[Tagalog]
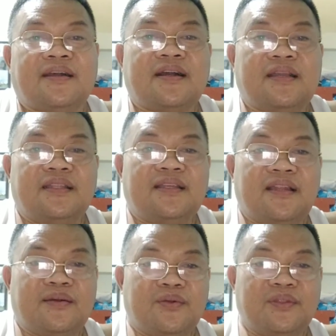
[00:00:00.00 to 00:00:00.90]
nakakita
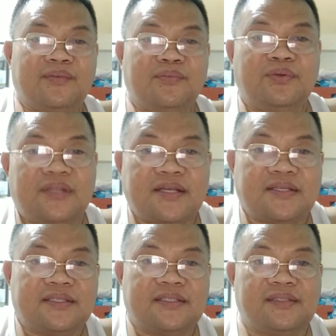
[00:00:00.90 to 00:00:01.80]
lang ng konting
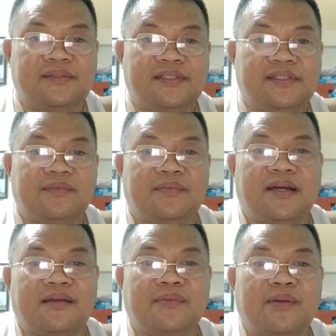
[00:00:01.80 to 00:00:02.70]
butas
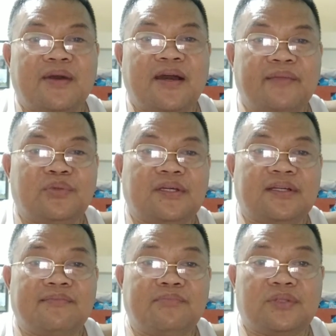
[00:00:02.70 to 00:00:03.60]
parang babaeng putak
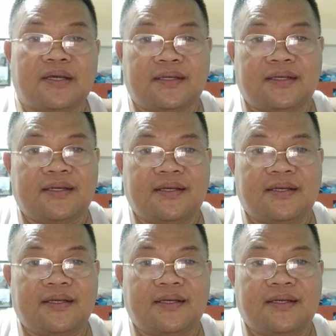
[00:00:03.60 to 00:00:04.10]
ng putak